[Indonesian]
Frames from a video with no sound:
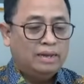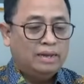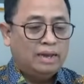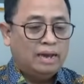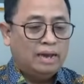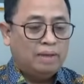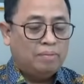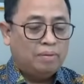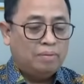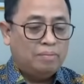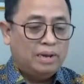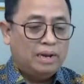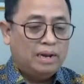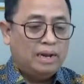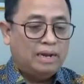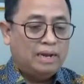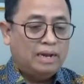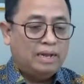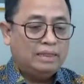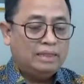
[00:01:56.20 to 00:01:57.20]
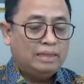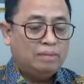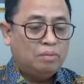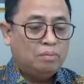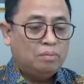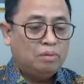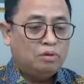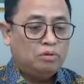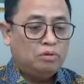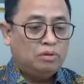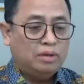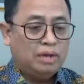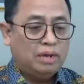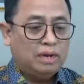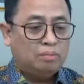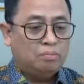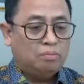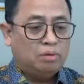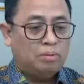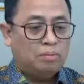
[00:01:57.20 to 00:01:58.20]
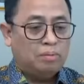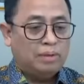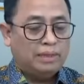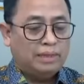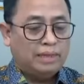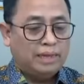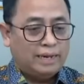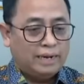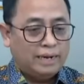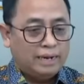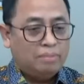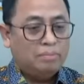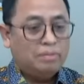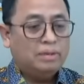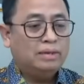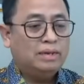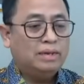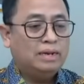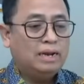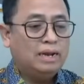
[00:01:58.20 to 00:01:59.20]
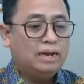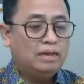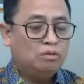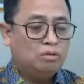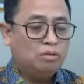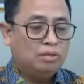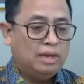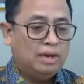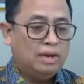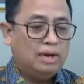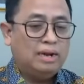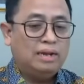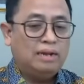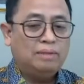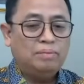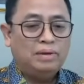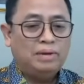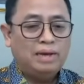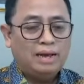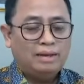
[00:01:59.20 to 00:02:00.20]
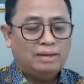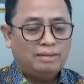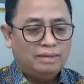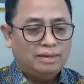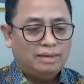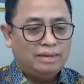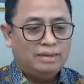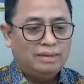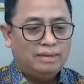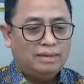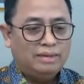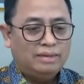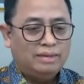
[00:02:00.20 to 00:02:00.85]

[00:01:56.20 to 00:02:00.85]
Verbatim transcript: Apabila nanti memenuhi syarat formil material bisa dilanjutkan klarifikasi.